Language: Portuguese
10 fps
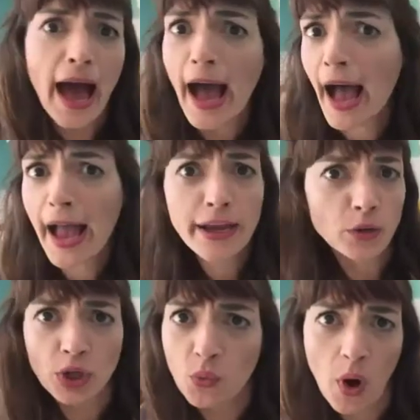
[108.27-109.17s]
Ah,
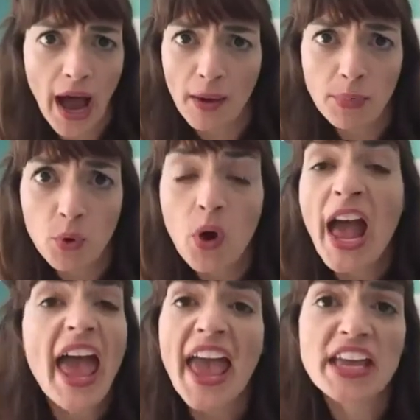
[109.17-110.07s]
eu não abro,
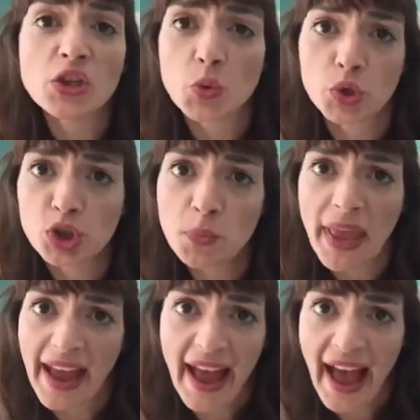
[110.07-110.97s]
é inútil
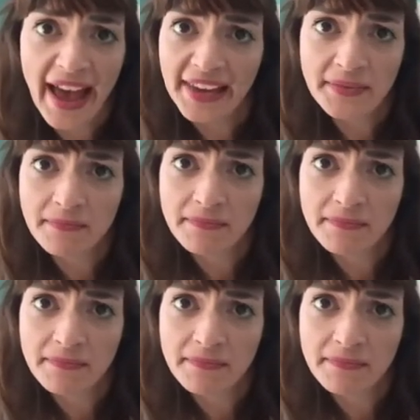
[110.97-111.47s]
berrar.